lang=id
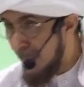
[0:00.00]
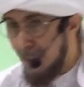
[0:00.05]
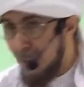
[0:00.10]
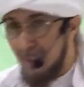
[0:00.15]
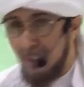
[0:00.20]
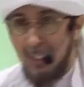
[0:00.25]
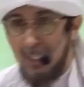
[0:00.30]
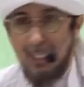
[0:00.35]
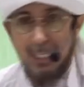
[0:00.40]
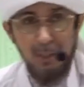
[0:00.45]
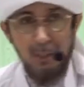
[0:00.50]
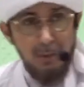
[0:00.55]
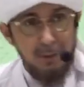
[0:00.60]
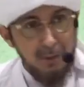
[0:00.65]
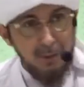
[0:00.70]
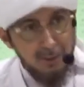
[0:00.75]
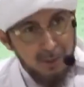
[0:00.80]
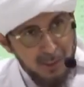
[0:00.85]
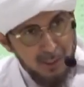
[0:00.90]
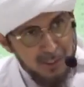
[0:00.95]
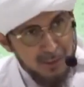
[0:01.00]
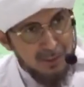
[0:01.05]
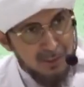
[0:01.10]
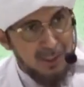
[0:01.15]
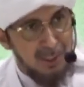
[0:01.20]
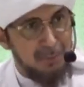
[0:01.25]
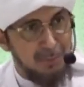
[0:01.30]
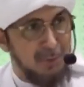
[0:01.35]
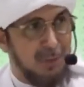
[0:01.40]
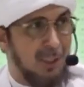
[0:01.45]
Yang kalau dia sedekah
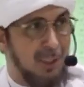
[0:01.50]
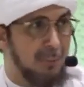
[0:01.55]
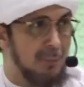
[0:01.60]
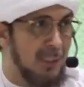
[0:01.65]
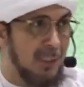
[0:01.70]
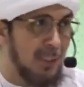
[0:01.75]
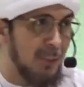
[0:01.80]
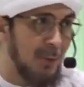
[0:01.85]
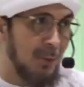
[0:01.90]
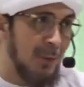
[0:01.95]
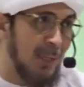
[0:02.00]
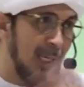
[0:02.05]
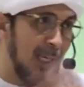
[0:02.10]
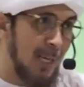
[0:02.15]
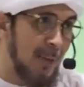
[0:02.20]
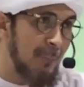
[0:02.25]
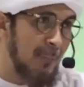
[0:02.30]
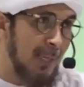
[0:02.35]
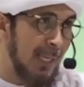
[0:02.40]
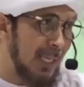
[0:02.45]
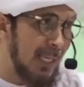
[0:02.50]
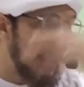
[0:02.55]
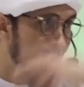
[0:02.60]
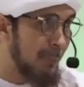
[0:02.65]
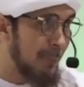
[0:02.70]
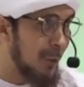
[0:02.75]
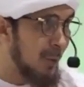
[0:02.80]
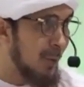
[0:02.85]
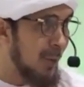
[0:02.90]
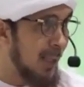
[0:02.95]
senyap-senyap tak ada orang nak bagi
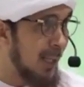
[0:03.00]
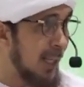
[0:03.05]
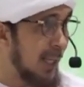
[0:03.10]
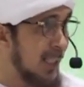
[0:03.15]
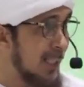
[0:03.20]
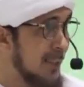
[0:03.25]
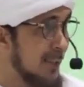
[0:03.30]
daripada orang lain.